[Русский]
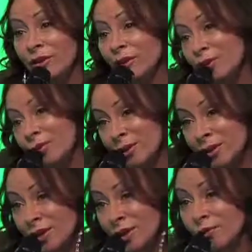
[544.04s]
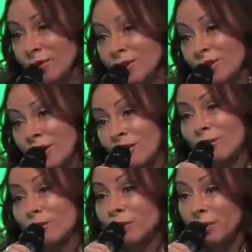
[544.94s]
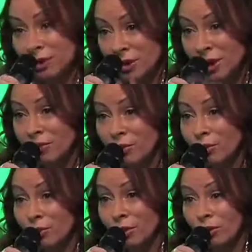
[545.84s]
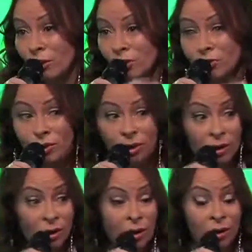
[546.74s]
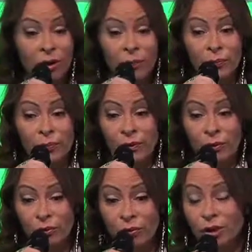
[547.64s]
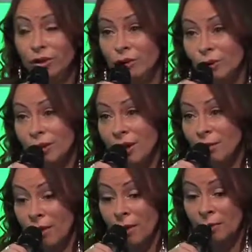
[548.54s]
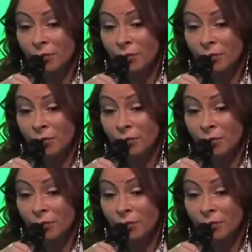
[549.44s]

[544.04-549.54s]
должно было закончиться, как у группы Битлз за две минуты, но все-таки вот это то самое.